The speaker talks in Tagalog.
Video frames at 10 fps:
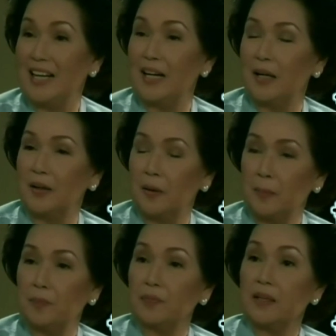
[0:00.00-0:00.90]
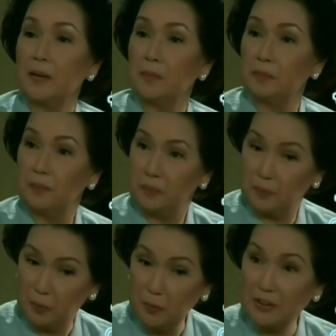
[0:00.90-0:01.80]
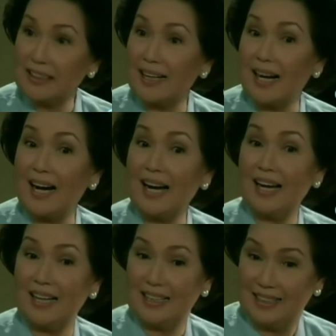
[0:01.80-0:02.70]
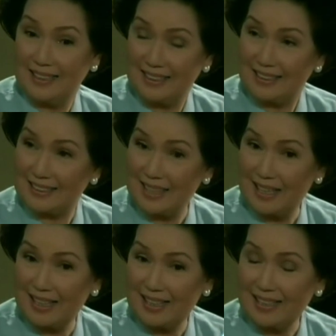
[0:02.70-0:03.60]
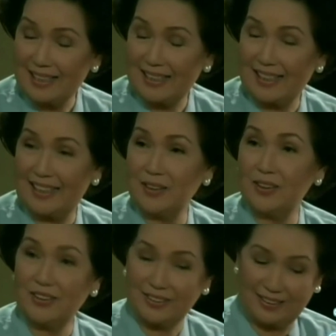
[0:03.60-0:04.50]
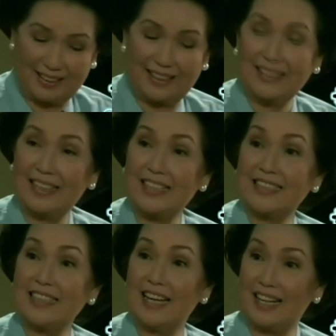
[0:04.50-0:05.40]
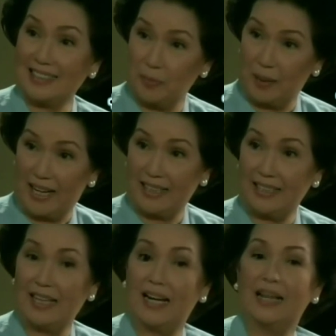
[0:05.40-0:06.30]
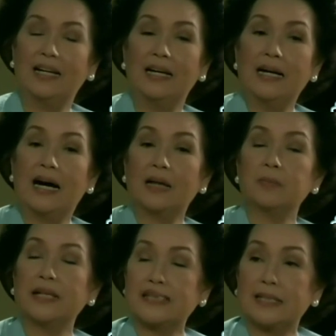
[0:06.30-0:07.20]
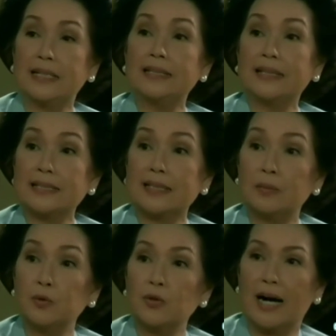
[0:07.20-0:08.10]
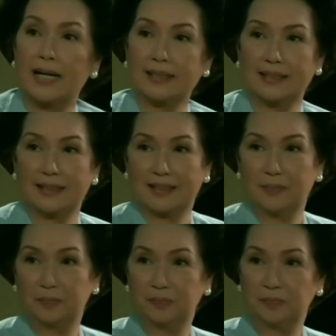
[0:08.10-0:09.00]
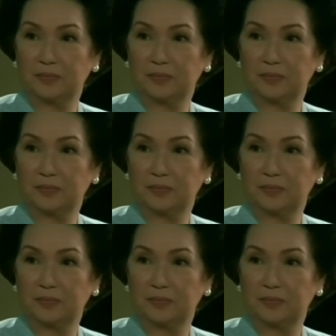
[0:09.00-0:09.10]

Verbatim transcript: And besides, you wanted to be Tessie Agana. Pumunta ka sa ano, address nila, sa bahay nila, at mag-screen test ka bukas.